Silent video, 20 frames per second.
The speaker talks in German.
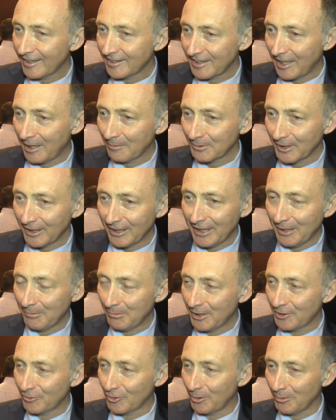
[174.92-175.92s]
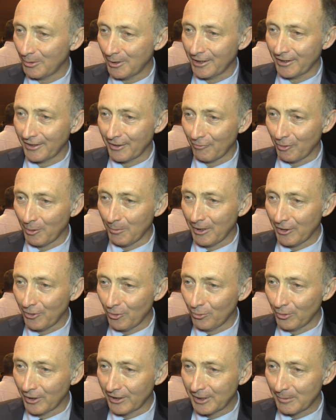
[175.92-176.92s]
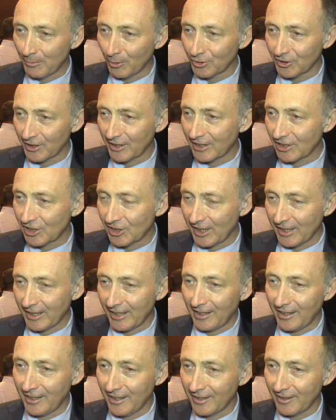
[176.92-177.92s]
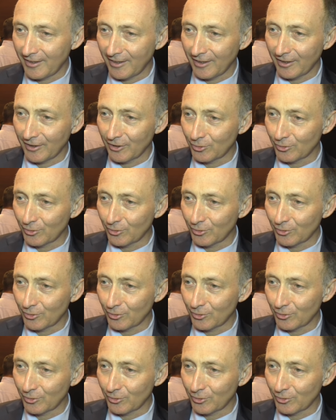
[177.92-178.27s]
Gesamterlebnis, wo man, wo man nur die Mosaiksteine alle